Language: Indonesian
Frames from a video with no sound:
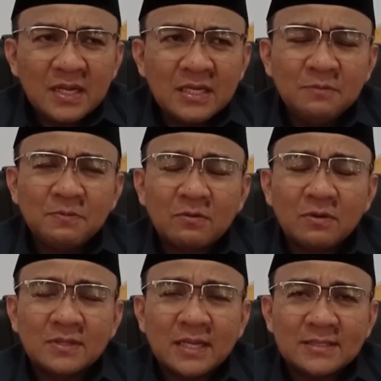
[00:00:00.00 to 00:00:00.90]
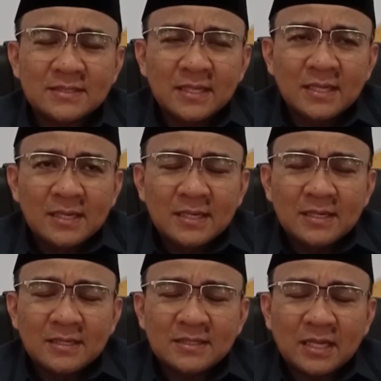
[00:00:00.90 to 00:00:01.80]
Di Fakultas
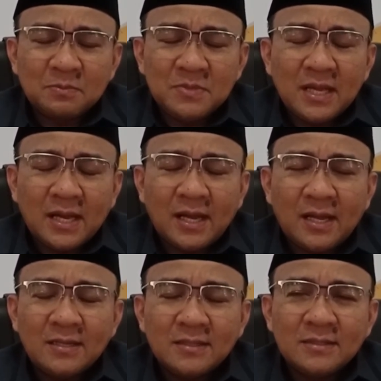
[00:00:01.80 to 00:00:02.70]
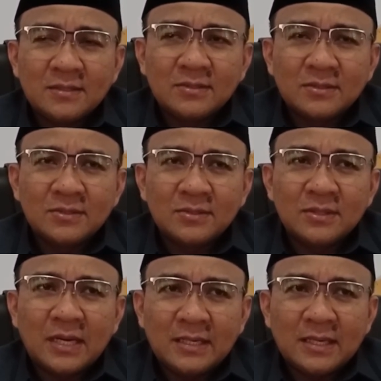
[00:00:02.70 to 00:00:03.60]
uh, eh, Tarbiyah itu
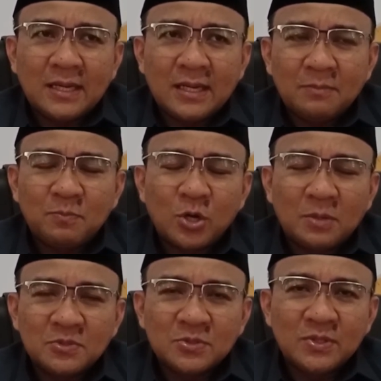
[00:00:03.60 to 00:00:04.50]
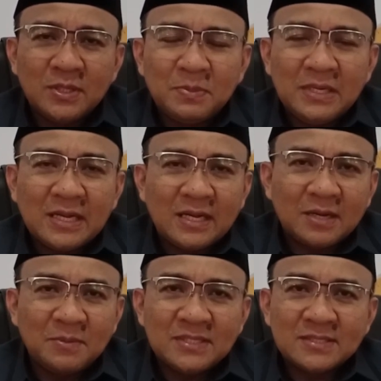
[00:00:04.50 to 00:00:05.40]
ada program studi pendidikan
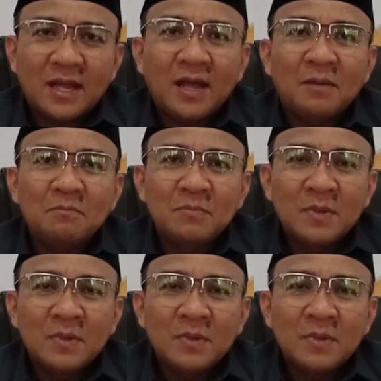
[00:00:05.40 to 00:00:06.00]
agama Islam.